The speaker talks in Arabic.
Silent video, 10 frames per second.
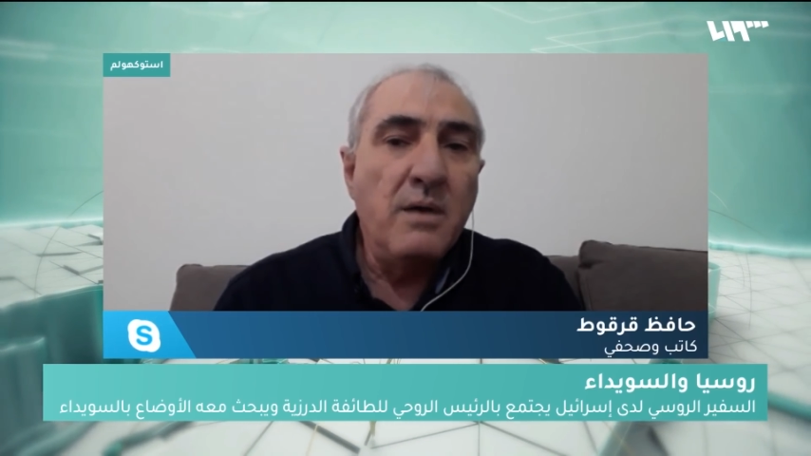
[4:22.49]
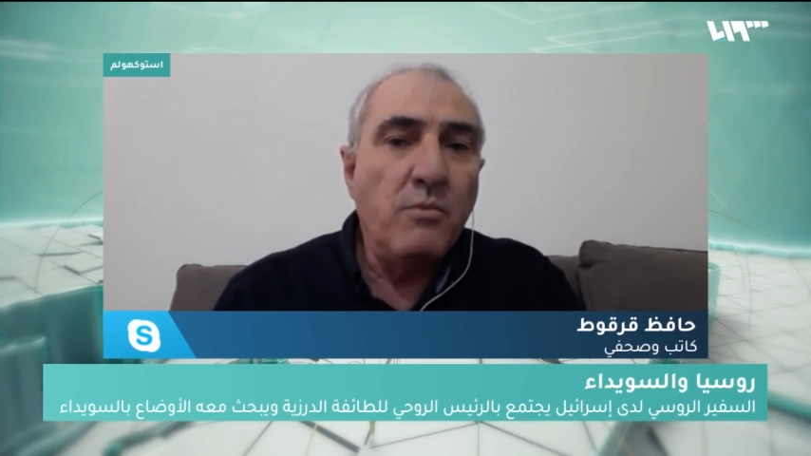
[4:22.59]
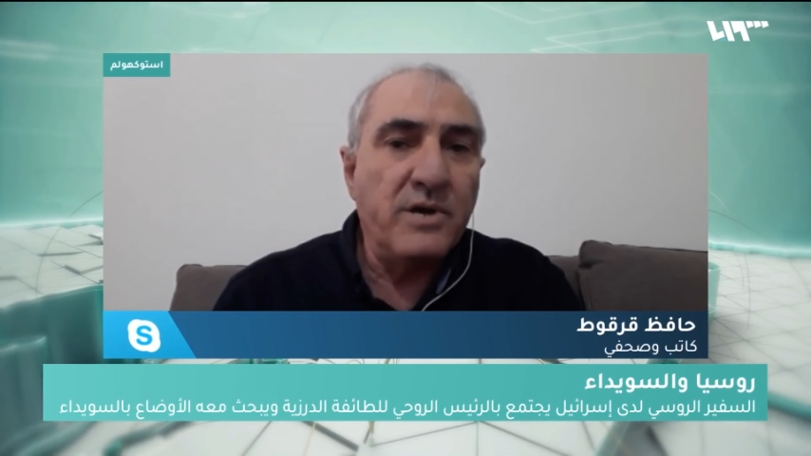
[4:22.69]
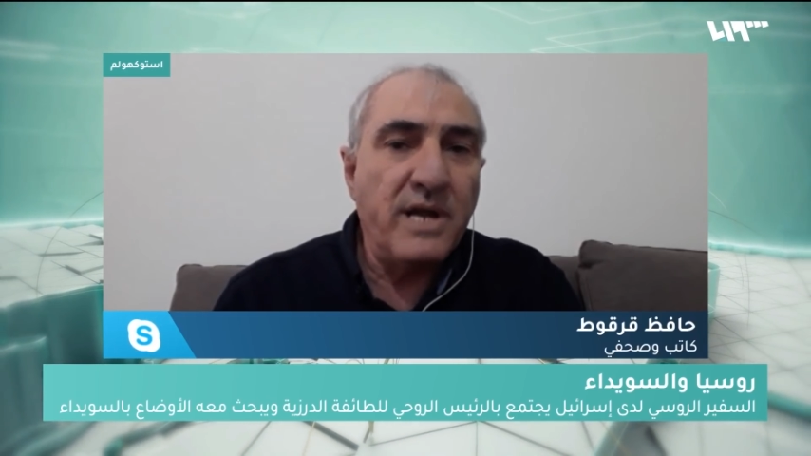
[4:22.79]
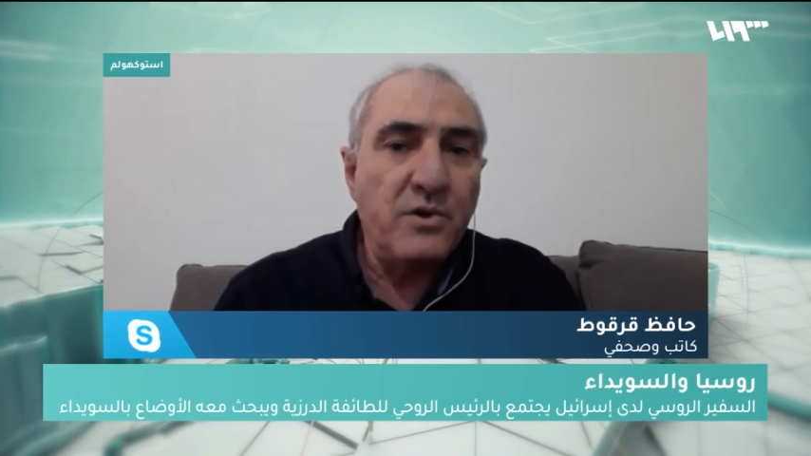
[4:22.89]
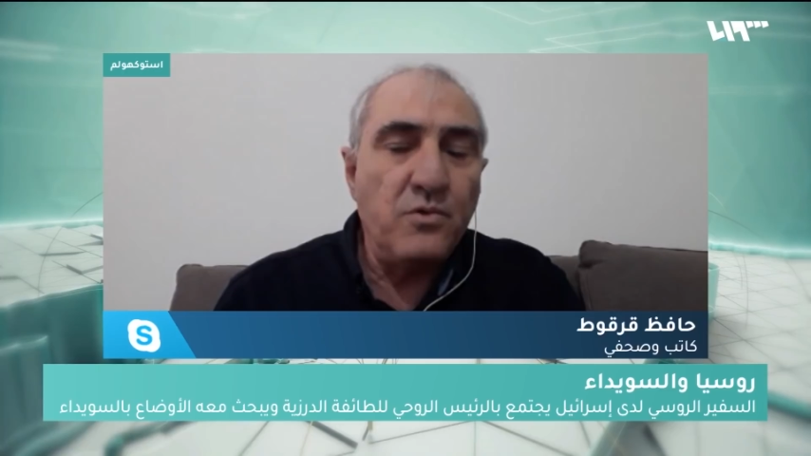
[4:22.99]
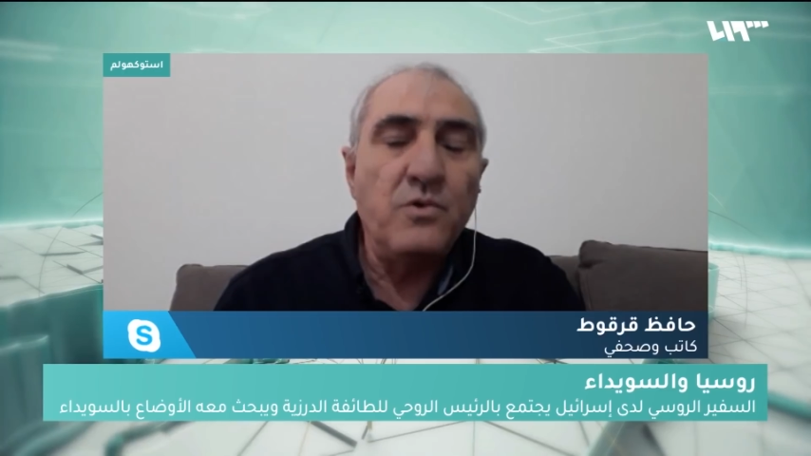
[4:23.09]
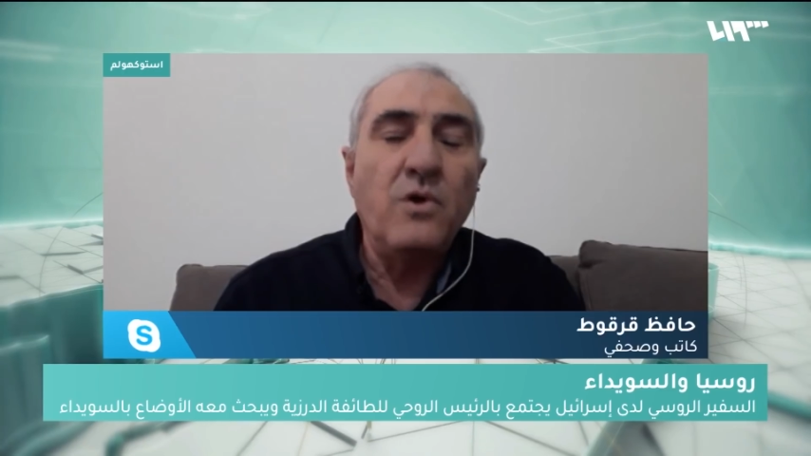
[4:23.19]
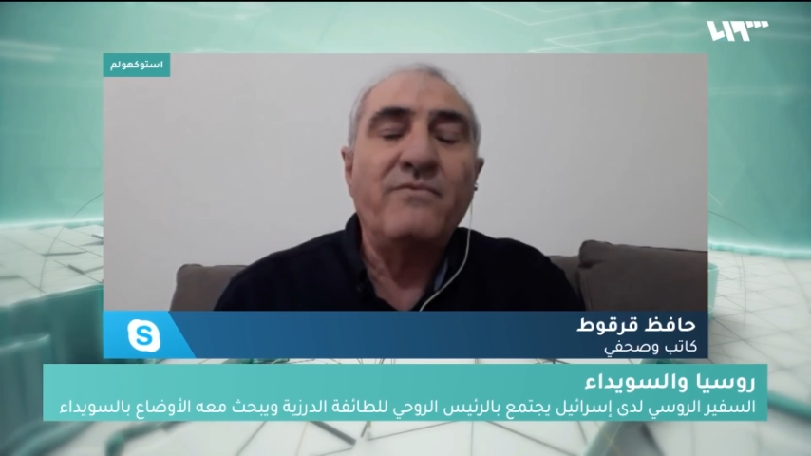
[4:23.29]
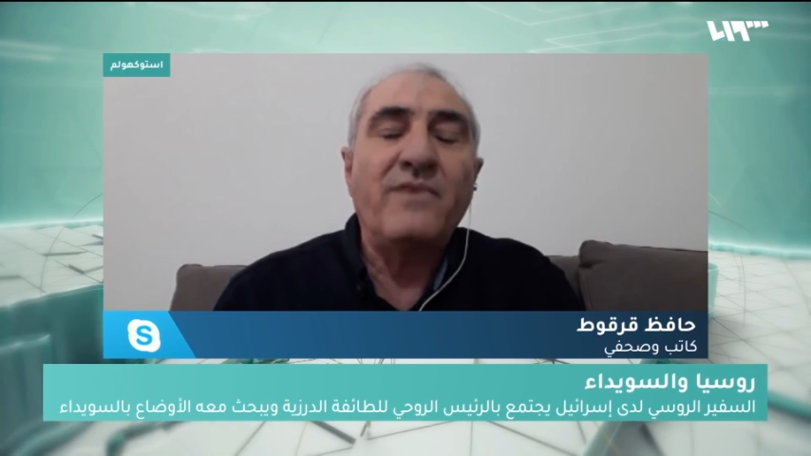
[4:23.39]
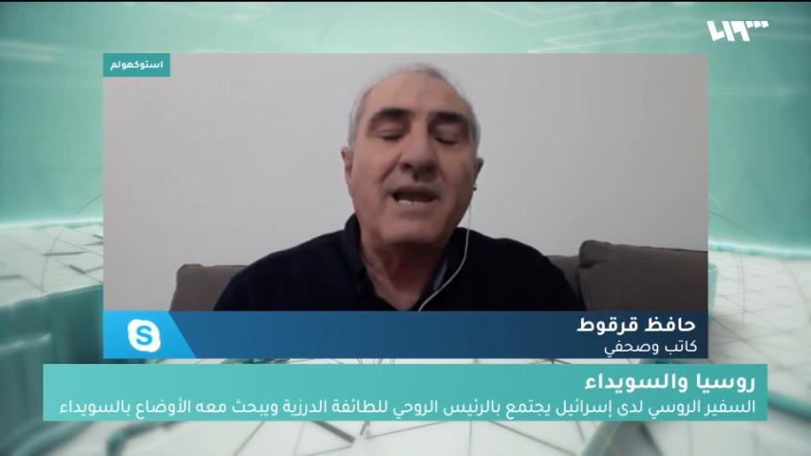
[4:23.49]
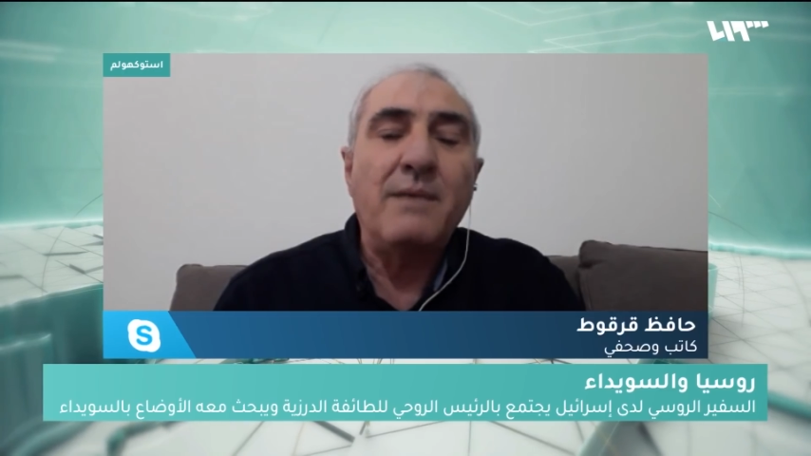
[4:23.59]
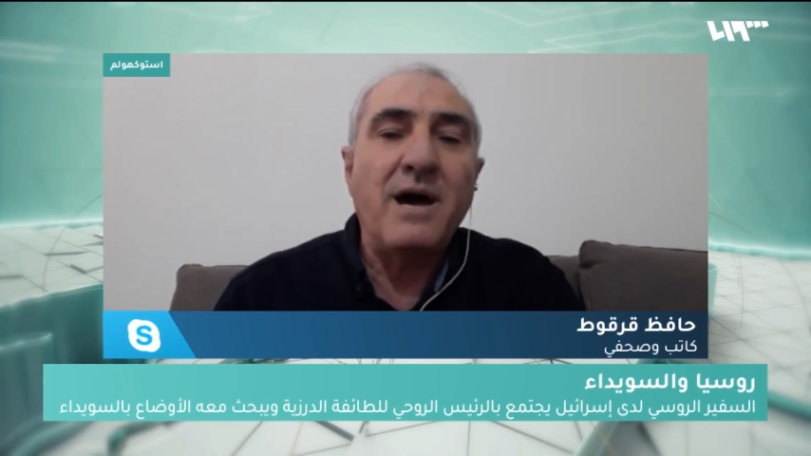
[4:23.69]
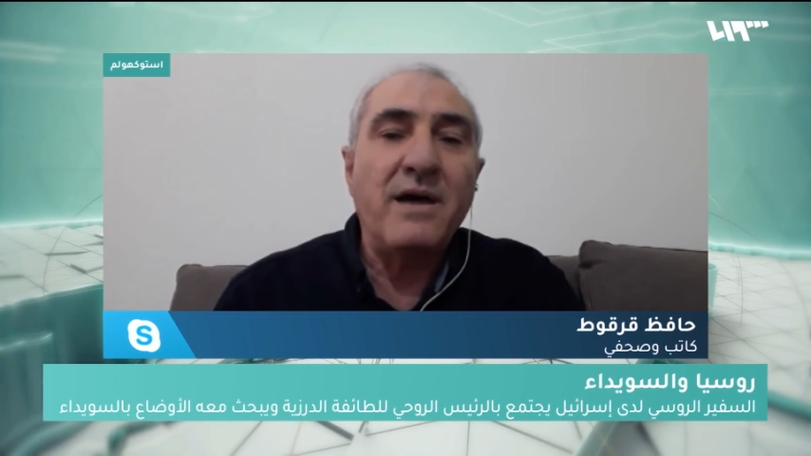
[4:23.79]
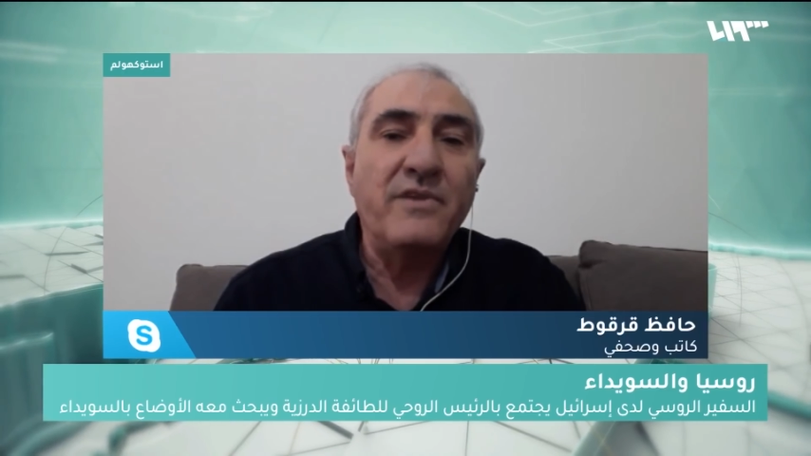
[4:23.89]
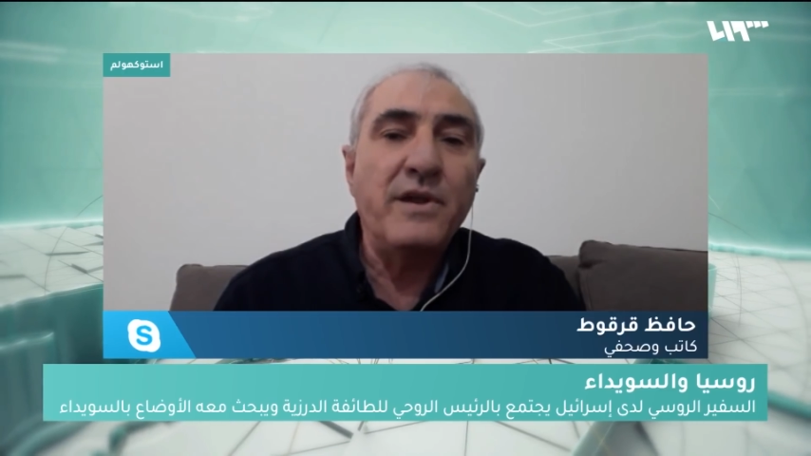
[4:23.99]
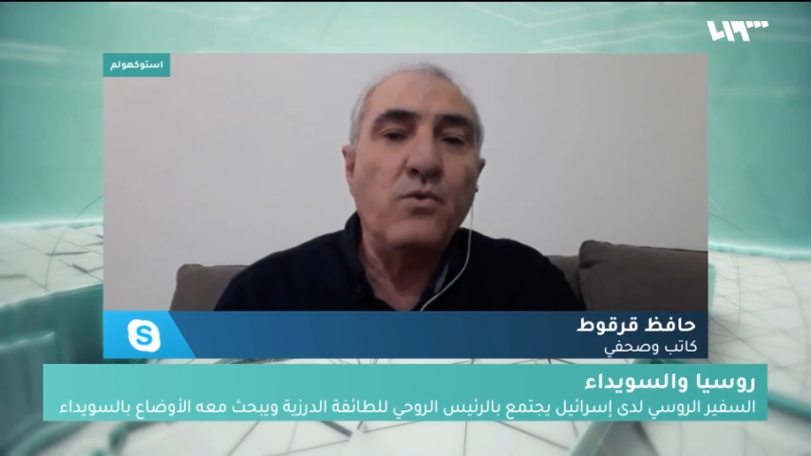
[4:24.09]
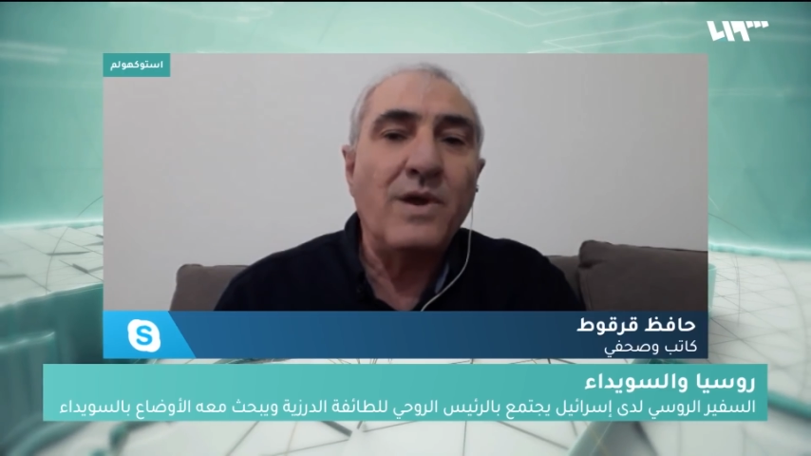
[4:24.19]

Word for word: بوغنادوف على ما أظن